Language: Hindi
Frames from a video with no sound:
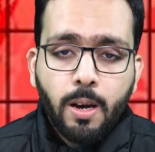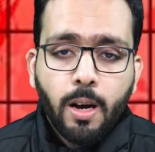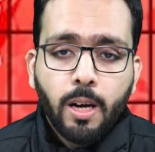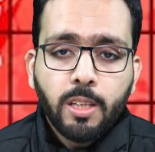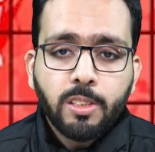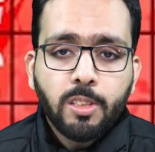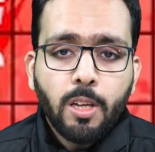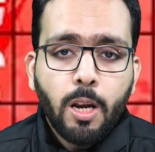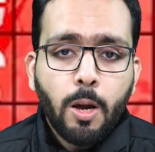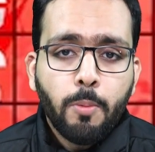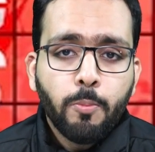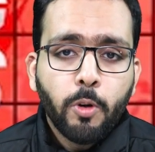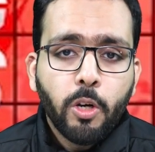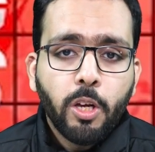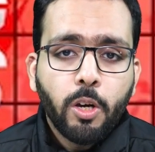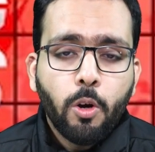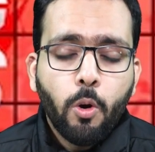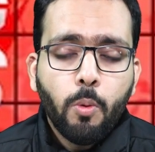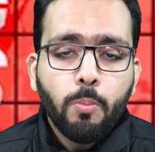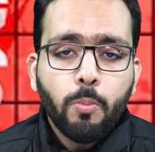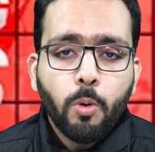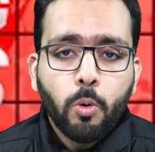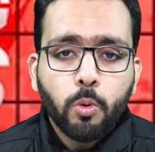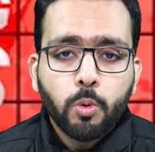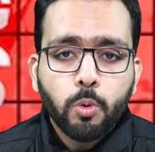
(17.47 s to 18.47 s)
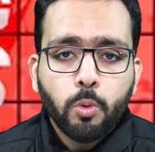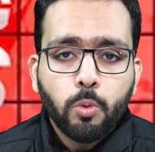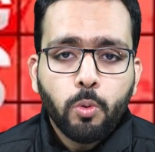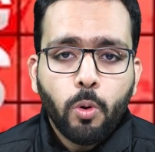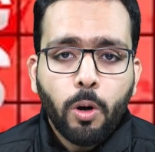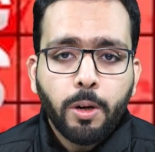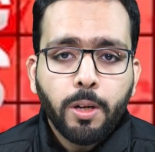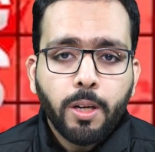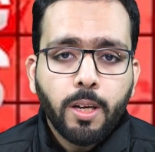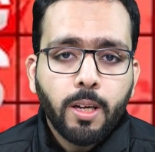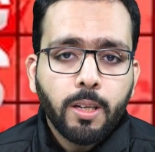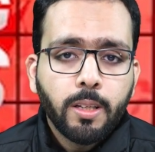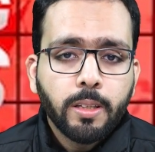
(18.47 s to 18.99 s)
असलम उर्दू
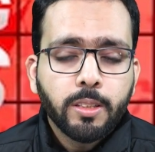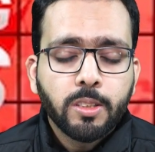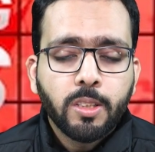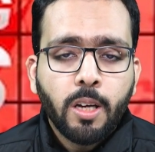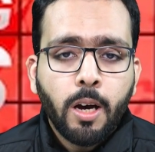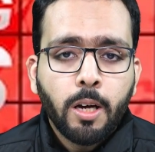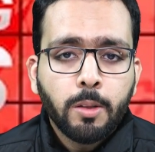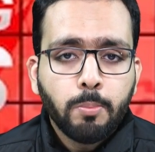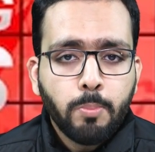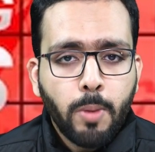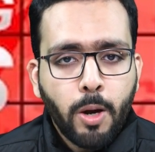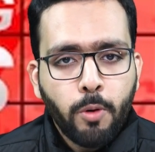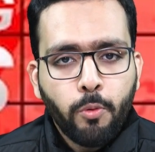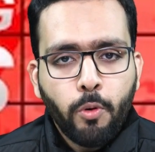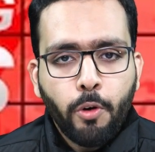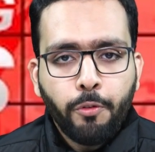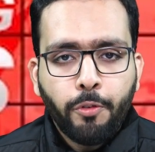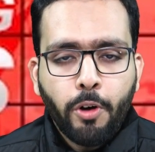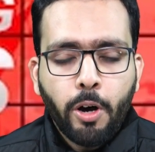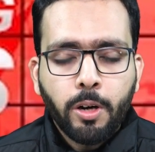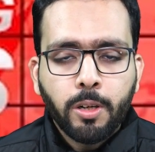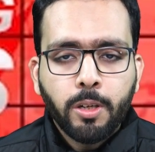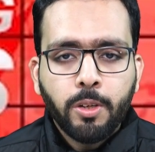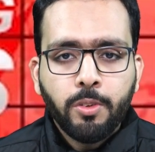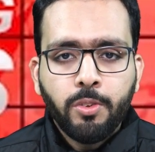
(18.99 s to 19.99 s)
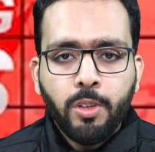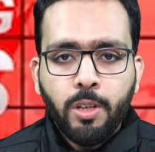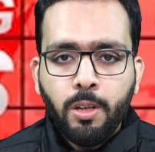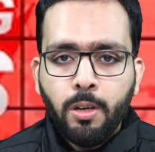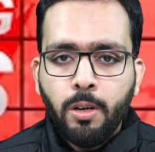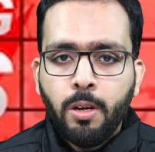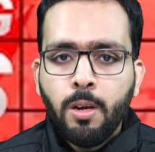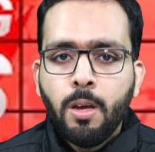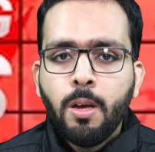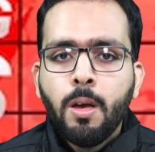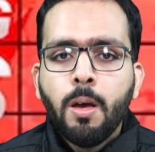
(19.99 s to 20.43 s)
क्रॉनिकल के साथ मैं हूँ अफाक नज़ीर